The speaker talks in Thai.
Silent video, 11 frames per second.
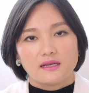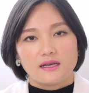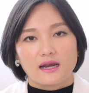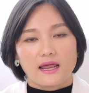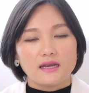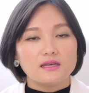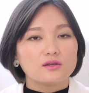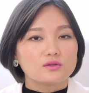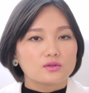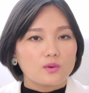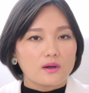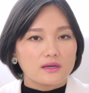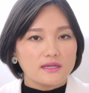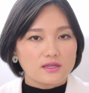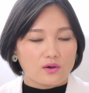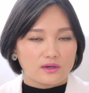ดังนั้นตัว
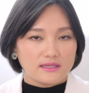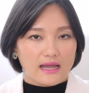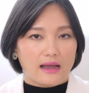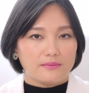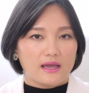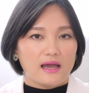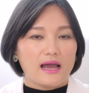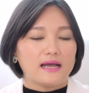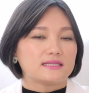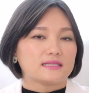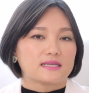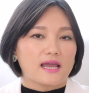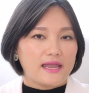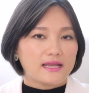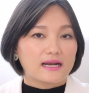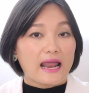ที่ 2 ที่ 3 เนี่ยอาจจะใช้
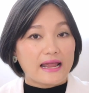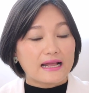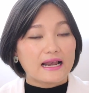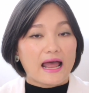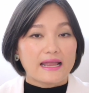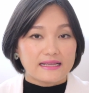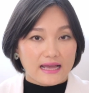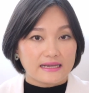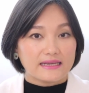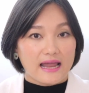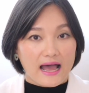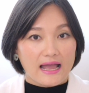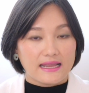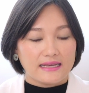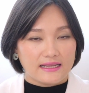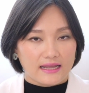คล้ายๆกันได้
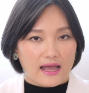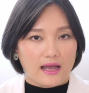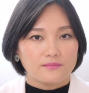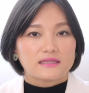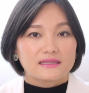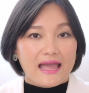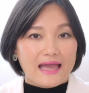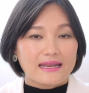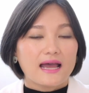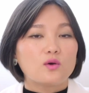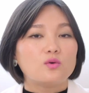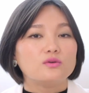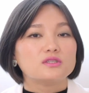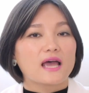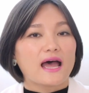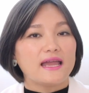นะคะแต่ถ้าคุณ
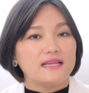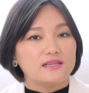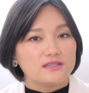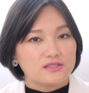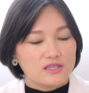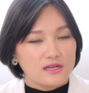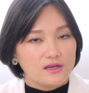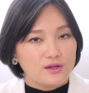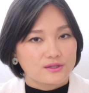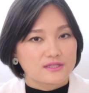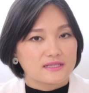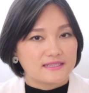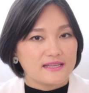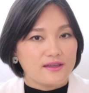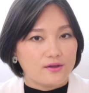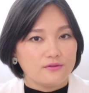ใช้ she looks as
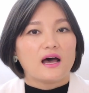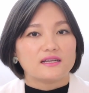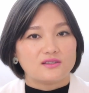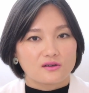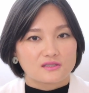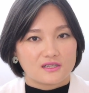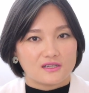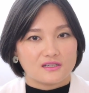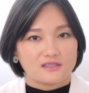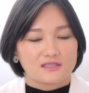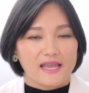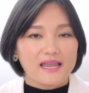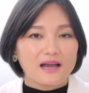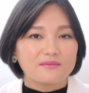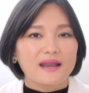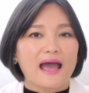if a doctor ใช้
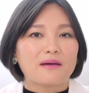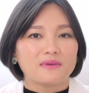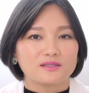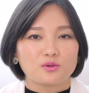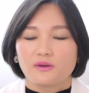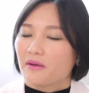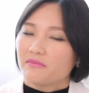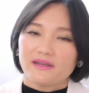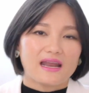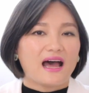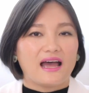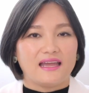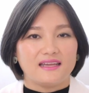คำนามมาตรงนี้ไม่ได้